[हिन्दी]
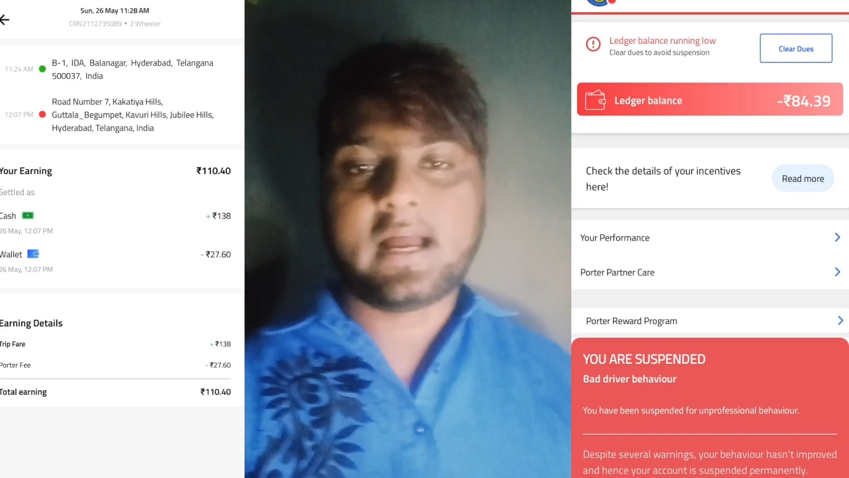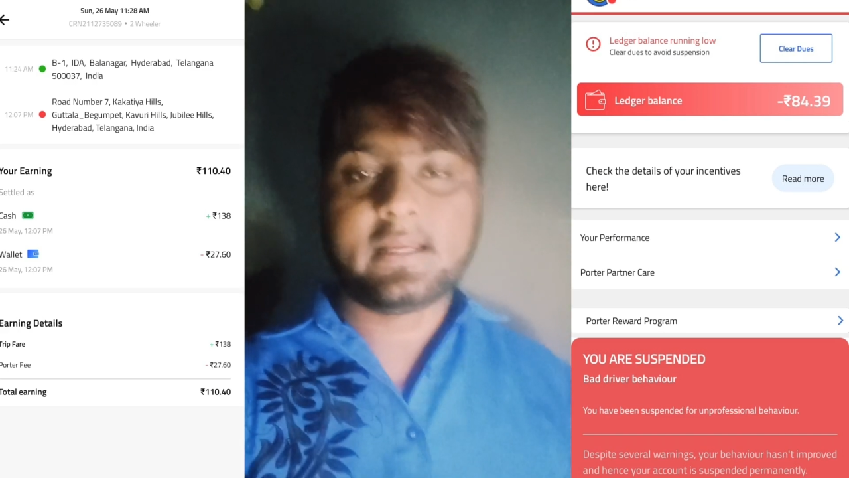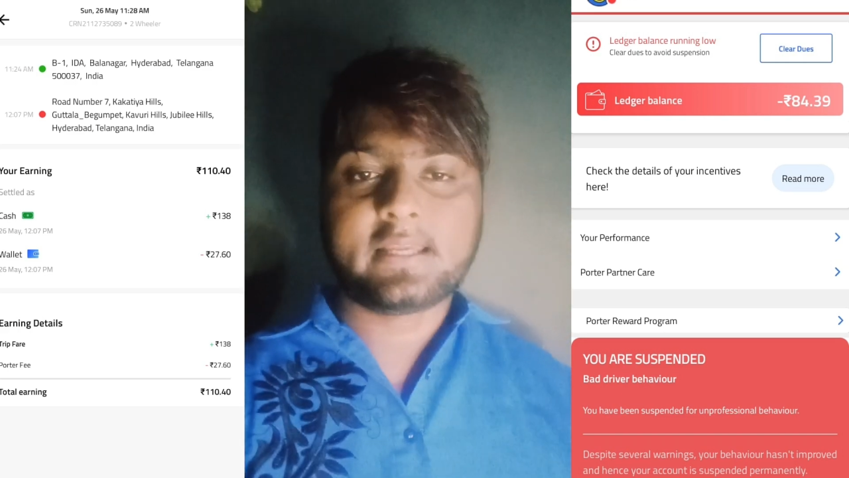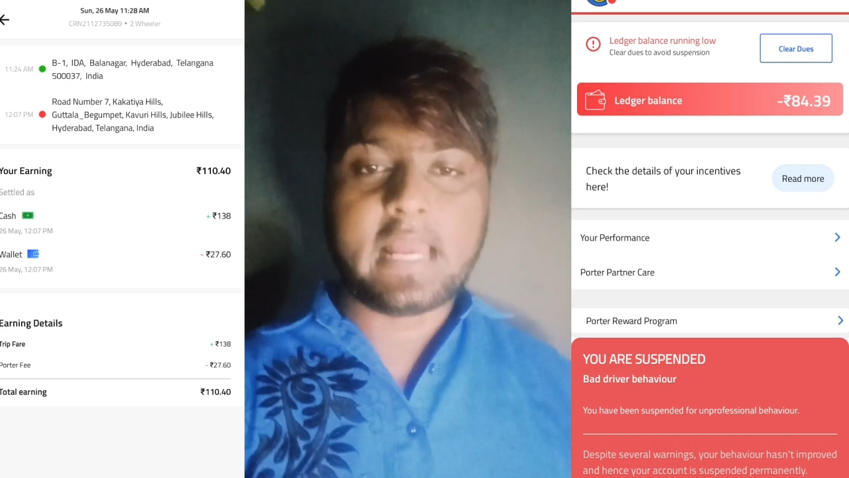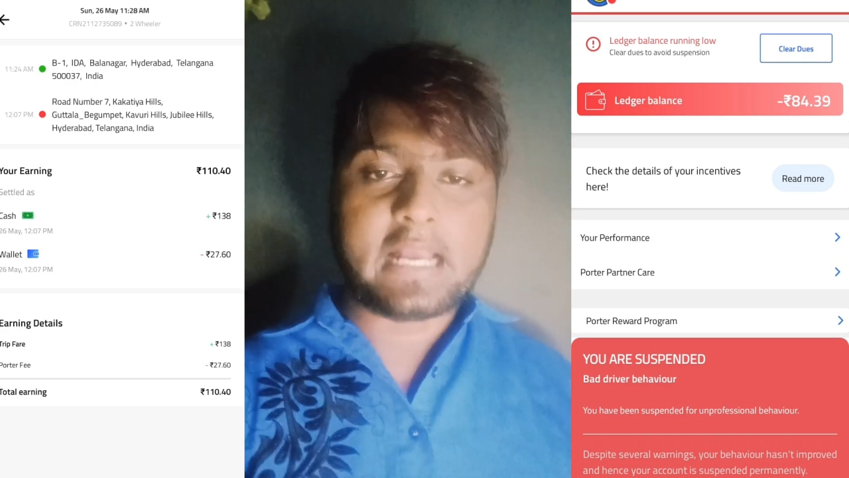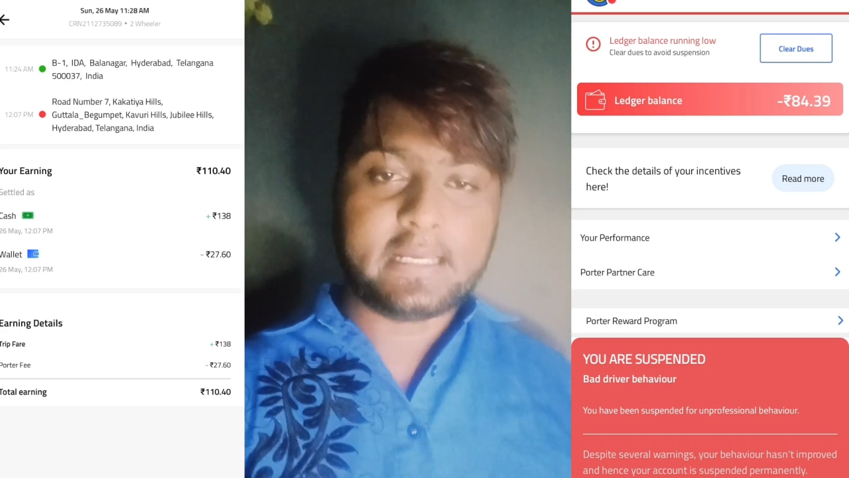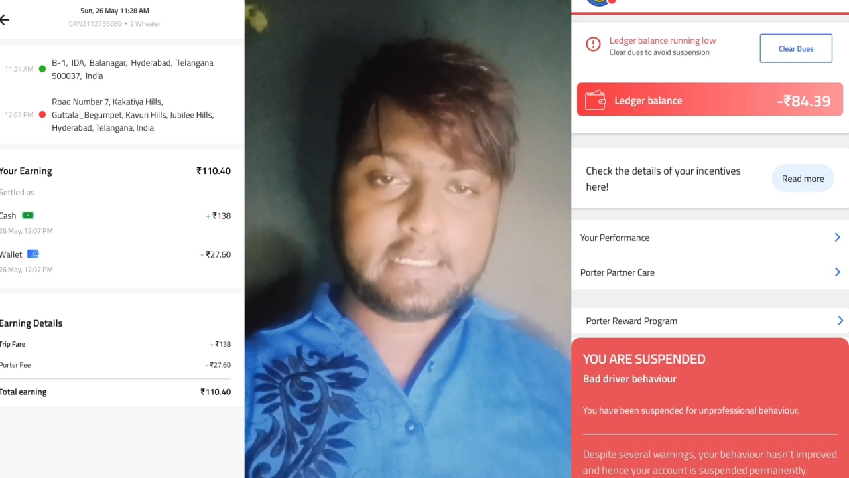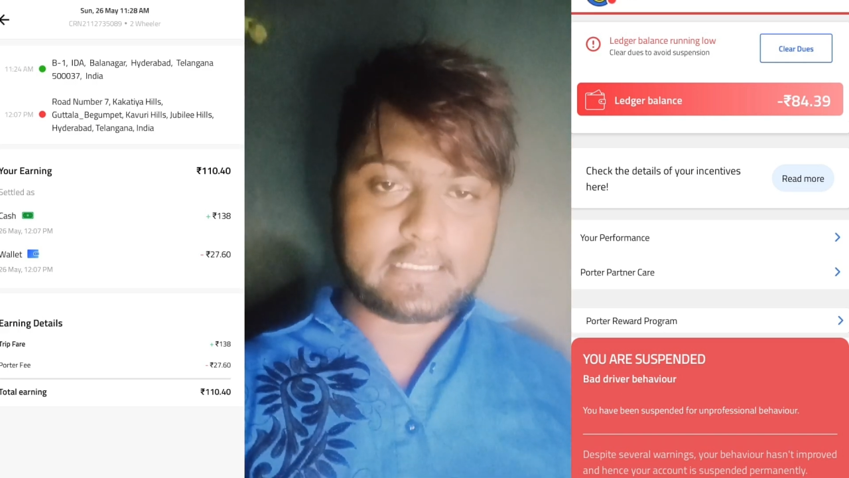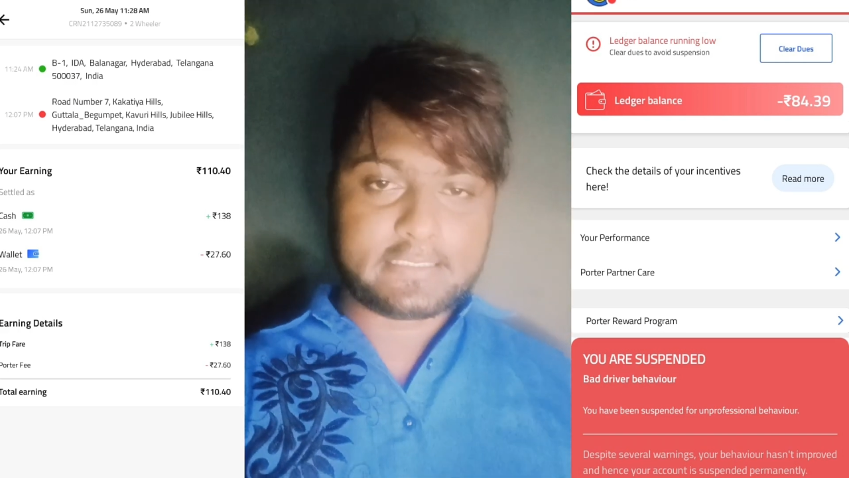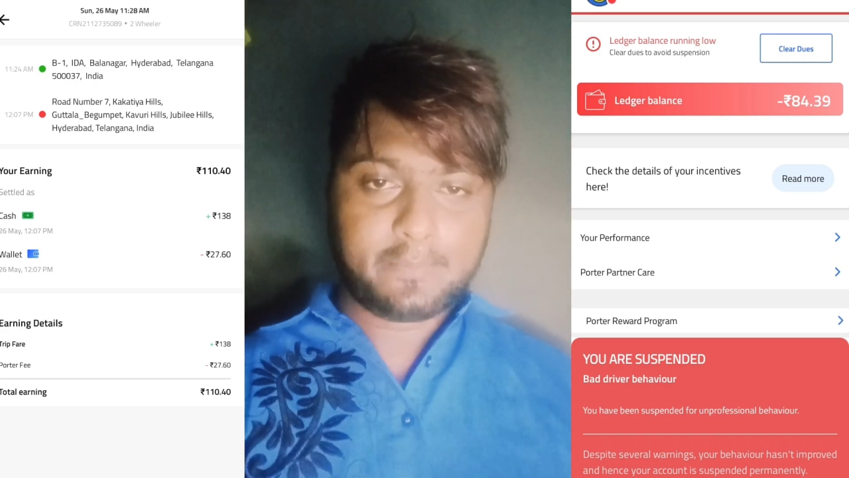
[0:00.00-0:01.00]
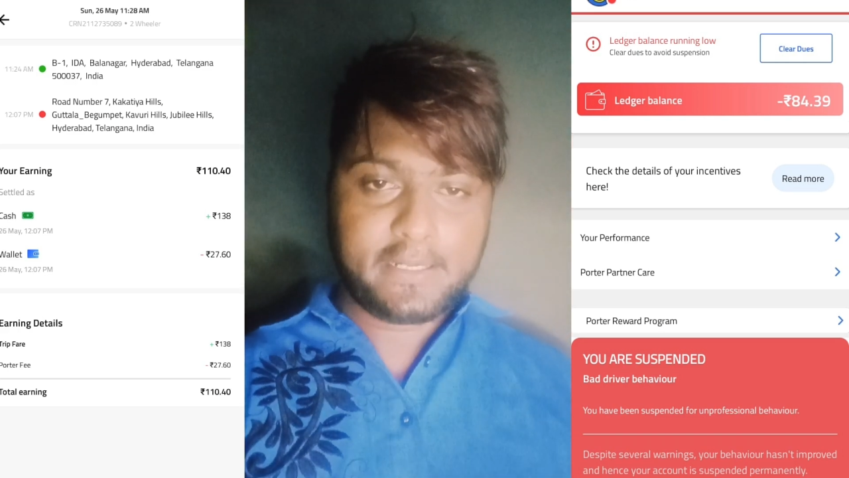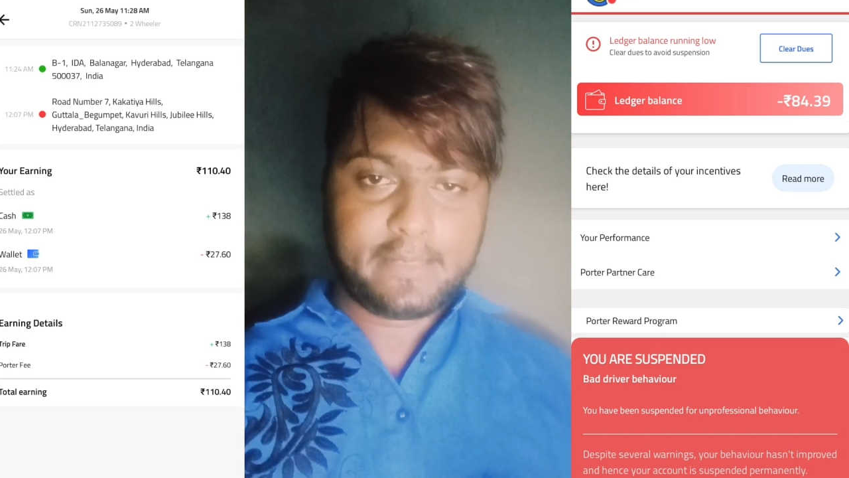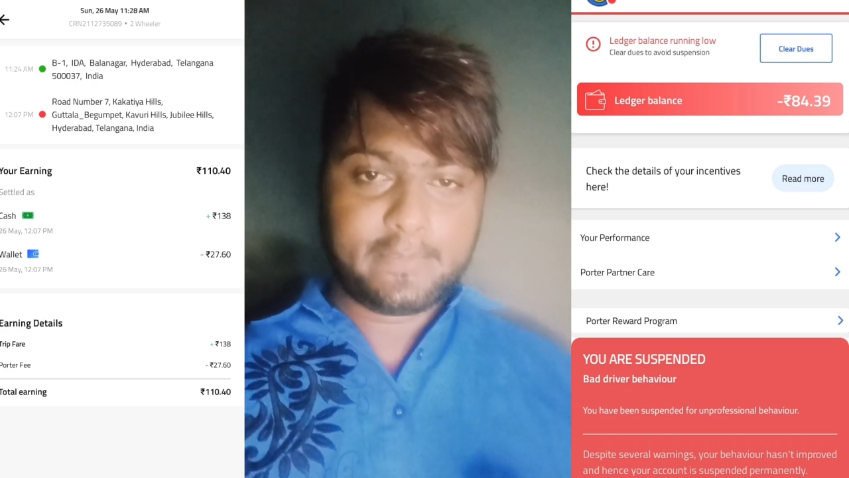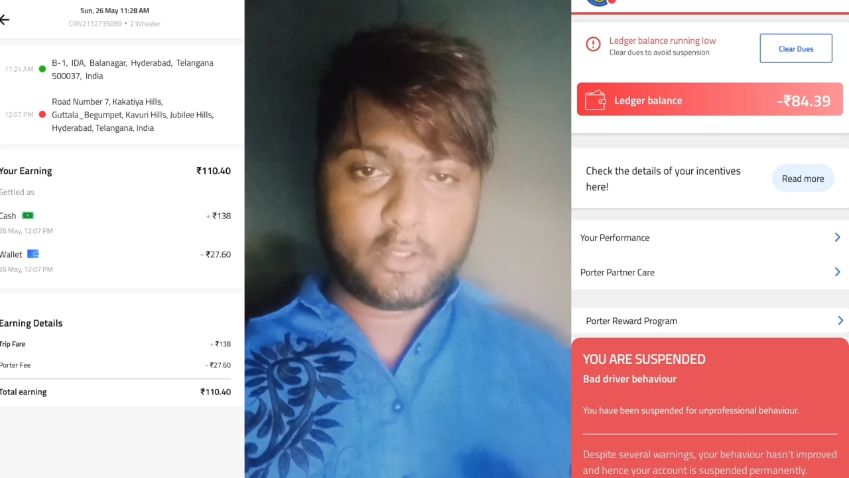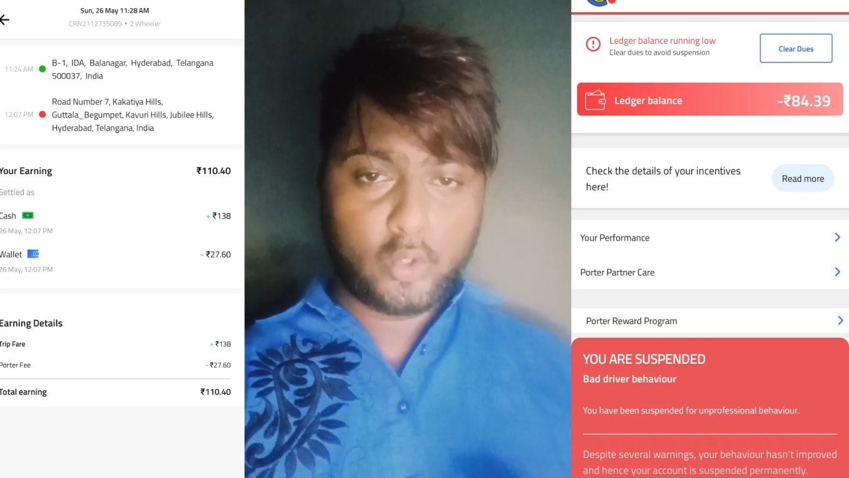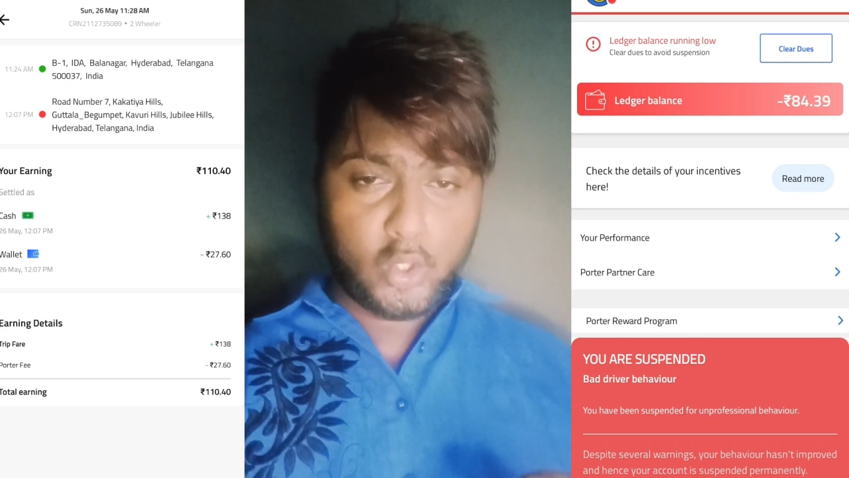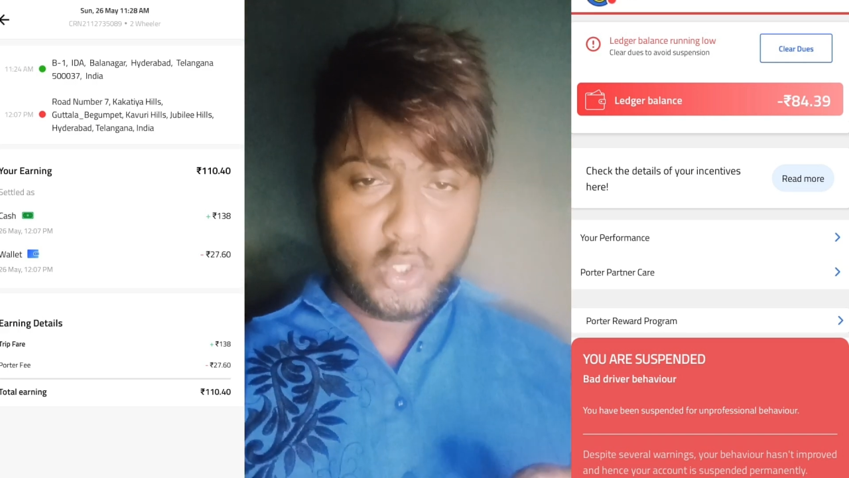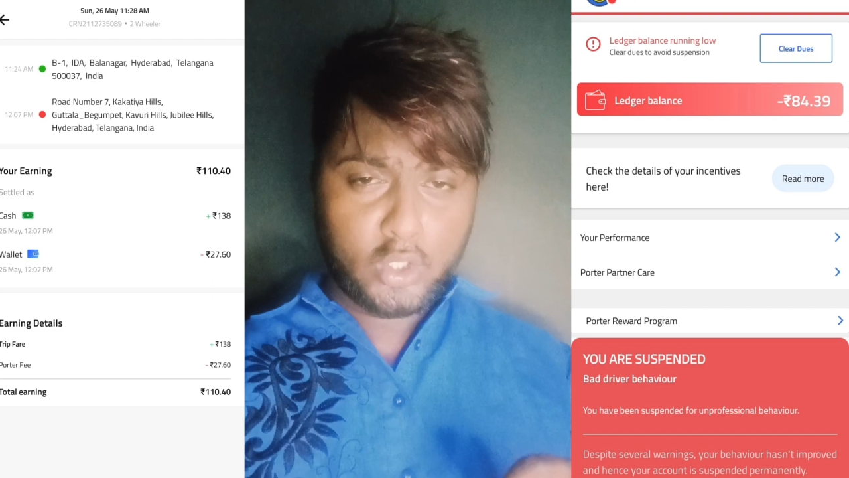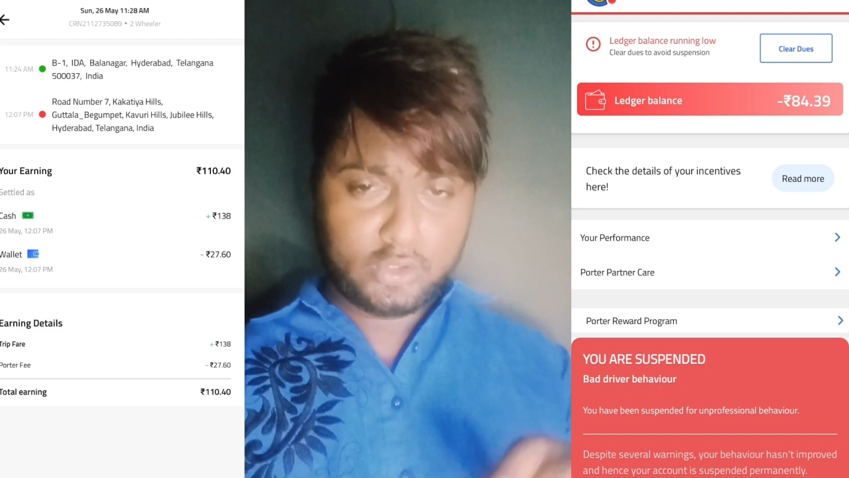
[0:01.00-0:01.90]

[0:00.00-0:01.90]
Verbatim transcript: कहा कि अगर कस्टमर ने मेरे को